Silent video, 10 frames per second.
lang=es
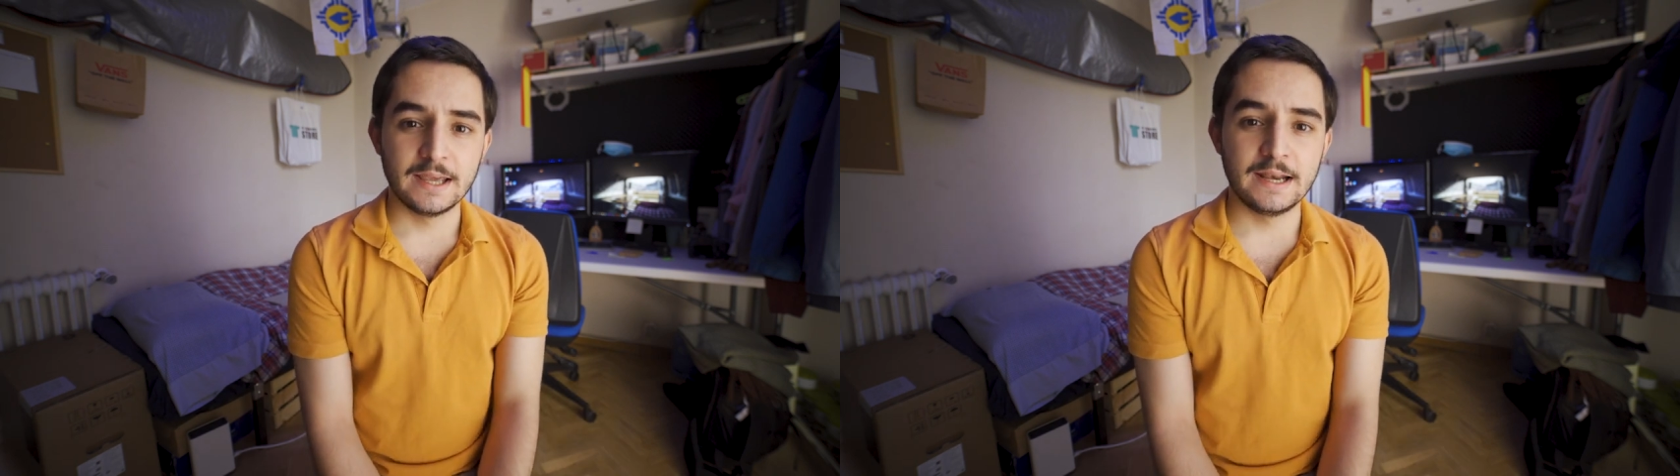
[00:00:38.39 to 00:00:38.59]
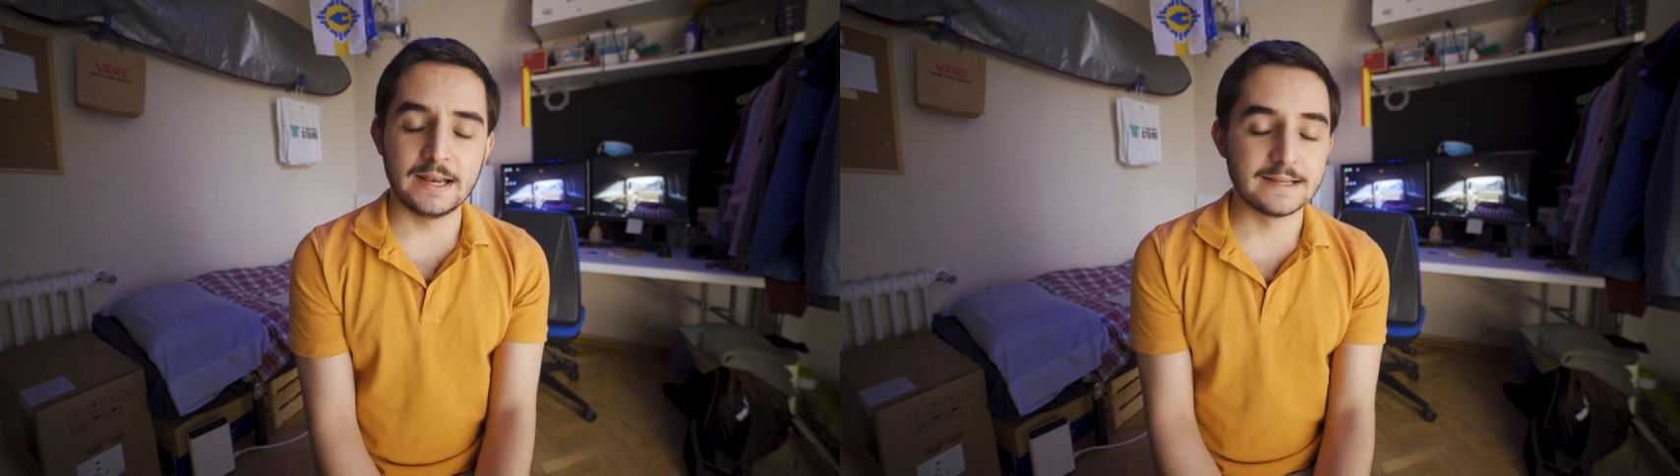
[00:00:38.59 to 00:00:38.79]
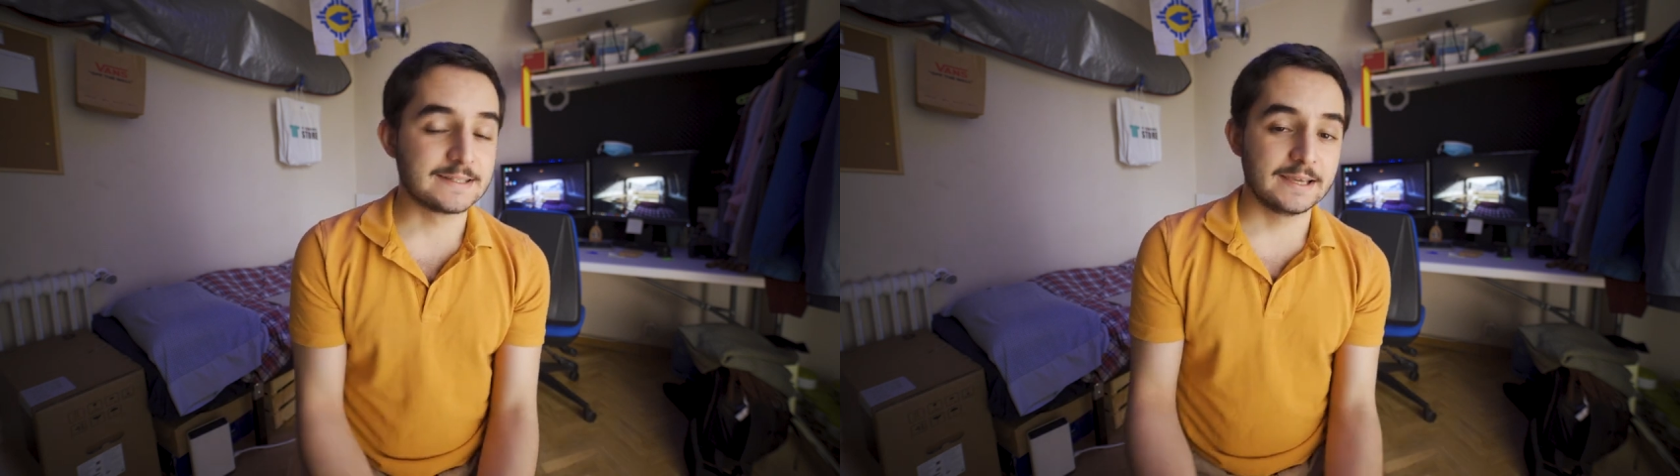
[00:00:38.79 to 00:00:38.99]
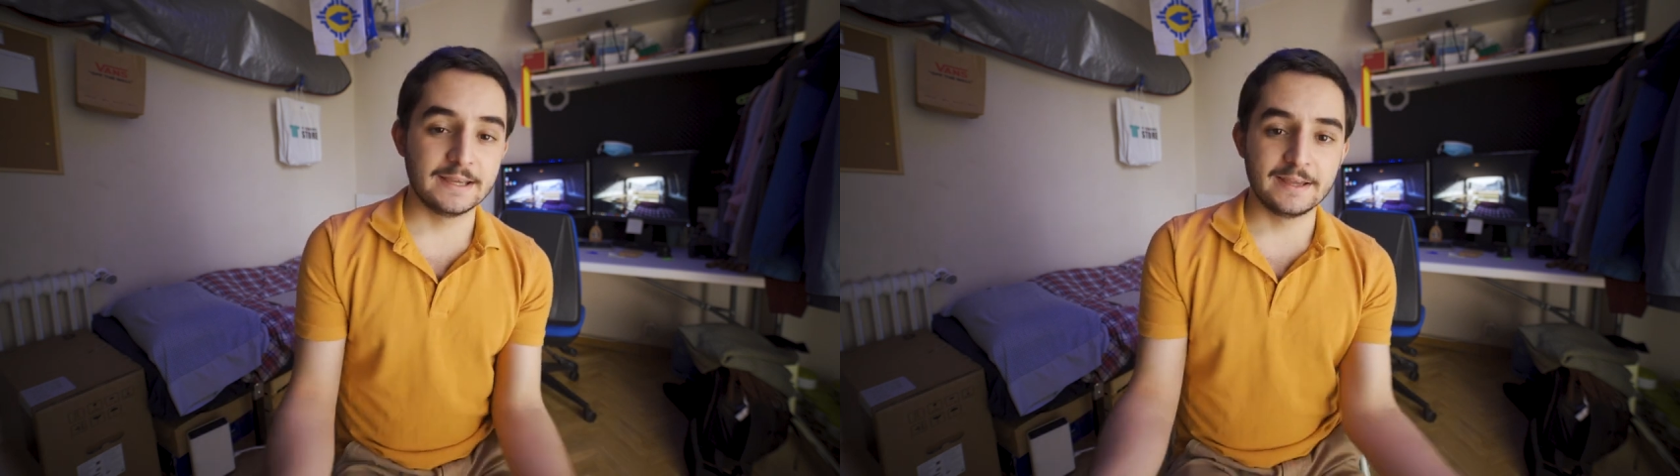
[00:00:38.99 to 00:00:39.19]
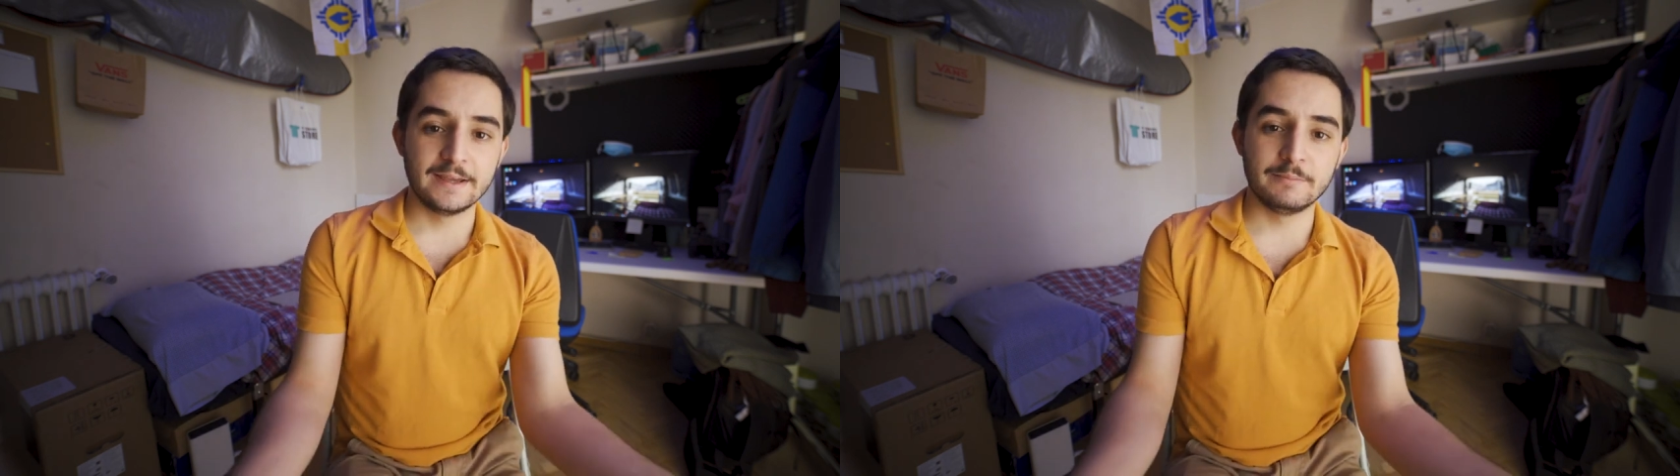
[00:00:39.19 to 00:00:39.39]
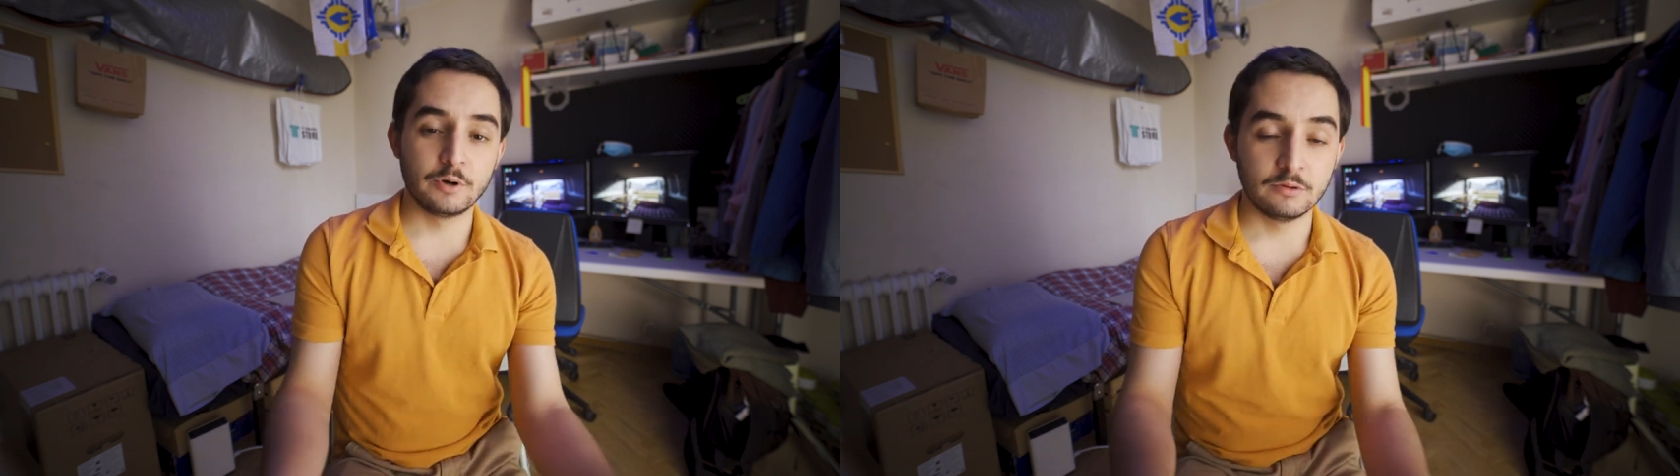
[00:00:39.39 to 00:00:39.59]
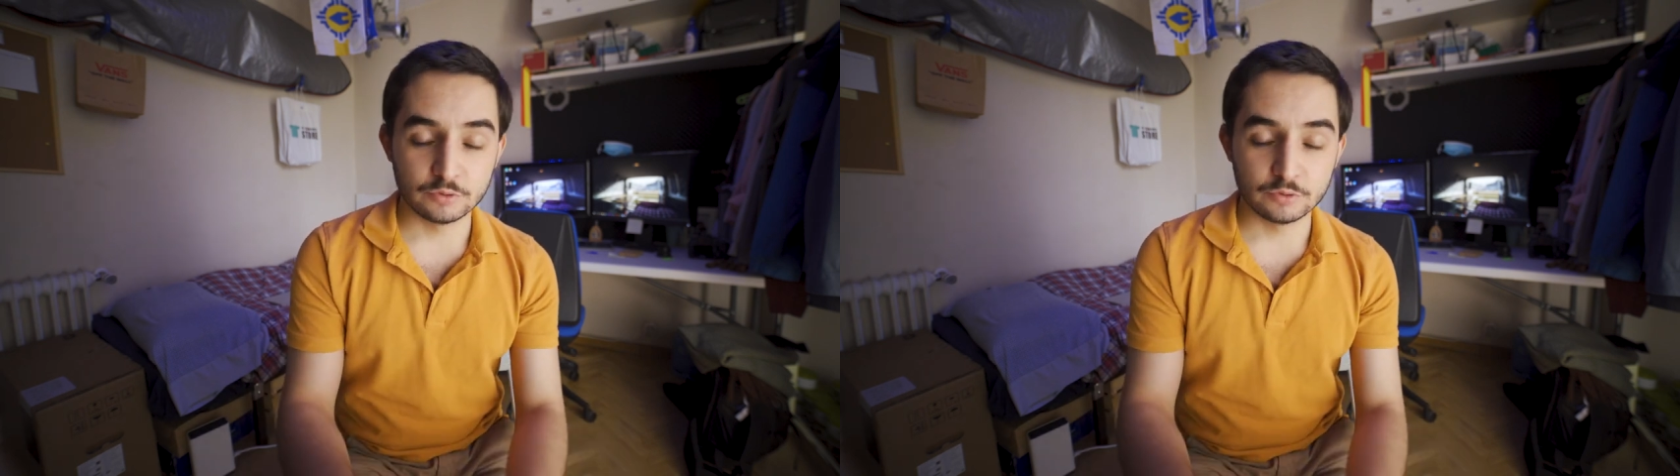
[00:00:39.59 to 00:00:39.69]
en las que, bueno,